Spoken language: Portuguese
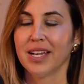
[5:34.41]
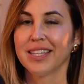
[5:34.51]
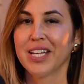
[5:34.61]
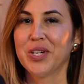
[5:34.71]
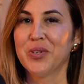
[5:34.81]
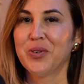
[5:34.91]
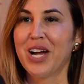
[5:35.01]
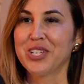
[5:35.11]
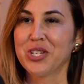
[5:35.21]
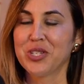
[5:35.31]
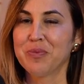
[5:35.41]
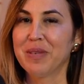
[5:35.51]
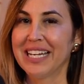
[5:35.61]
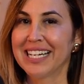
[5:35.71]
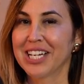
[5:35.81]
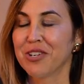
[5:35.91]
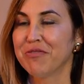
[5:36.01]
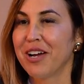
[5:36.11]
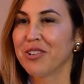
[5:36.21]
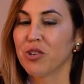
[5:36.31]
Então, a gente brinca que eu
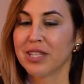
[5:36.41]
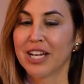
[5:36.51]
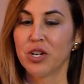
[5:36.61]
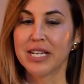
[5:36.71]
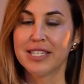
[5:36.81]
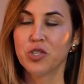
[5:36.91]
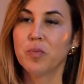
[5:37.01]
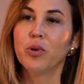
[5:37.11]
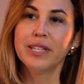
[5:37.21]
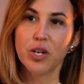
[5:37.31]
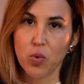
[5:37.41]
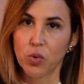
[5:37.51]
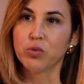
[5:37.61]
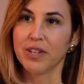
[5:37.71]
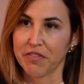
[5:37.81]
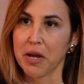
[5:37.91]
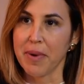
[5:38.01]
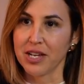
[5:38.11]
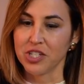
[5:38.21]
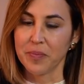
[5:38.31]
falo que eu, ah, existe um poder oculto na
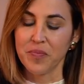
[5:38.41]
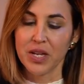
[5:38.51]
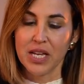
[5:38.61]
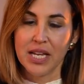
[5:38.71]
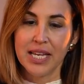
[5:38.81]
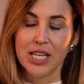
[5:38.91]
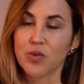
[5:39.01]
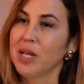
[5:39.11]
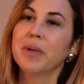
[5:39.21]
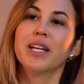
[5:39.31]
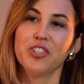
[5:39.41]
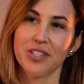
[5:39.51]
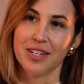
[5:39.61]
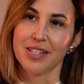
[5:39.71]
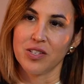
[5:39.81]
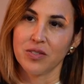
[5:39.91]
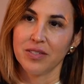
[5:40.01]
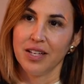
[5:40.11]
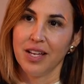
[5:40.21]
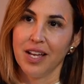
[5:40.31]
enfermagem. E eu sempre acreditei
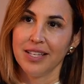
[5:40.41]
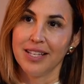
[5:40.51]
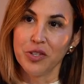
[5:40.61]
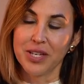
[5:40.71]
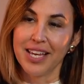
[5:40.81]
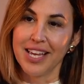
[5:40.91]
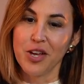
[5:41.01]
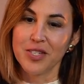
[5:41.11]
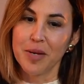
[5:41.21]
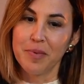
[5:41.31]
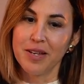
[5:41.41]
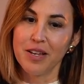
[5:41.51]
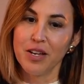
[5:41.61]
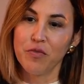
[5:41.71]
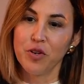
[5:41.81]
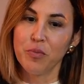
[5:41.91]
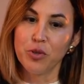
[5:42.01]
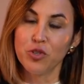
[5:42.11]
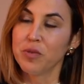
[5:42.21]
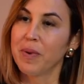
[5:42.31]
nisso. Tanto que eu sempre fui
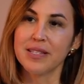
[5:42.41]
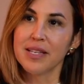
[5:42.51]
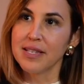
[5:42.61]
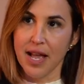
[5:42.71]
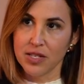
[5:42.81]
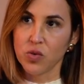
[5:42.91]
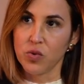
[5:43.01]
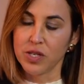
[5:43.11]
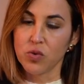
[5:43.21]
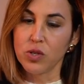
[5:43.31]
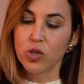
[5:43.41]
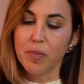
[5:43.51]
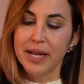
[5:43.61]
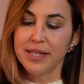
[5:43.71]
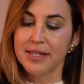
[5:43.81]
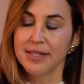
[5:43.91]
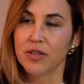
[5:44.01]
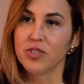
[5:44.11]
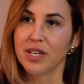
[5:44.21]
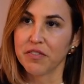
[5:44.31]
muito de pesquisar as coisas. Quando eu tomei a
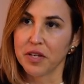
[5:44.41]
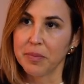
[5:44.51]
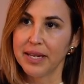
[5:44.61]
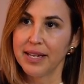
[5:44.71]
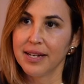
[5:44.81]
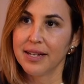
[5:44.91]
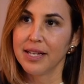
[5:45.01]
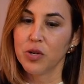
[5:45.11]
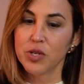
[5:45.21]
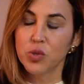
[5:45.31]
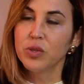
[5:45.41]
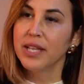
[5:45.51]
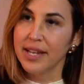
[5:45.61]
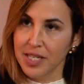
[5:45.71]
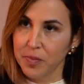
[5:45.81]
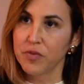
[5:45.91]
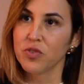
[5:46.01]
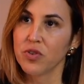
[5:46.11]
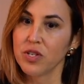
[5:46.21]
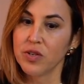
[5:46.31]
decisão de ser enfermeira, eu estudei as
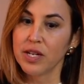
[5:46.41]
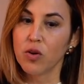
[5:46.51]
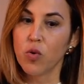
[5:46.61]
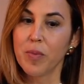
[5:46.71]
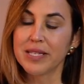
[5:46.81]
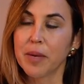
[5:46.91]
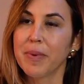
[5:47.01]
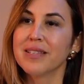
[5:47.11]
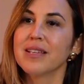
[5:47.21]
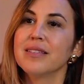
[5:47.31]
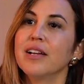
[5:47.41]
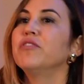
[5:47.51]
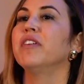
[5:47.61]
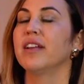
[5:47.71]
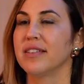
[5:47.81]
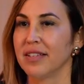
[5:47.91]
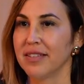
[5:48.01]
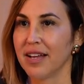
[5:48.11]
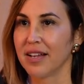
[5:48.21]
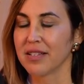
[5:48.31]
profissões e comecei a pesquisar a diferença
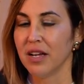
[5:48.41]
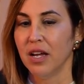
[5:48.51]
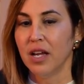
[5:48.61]
entre elas.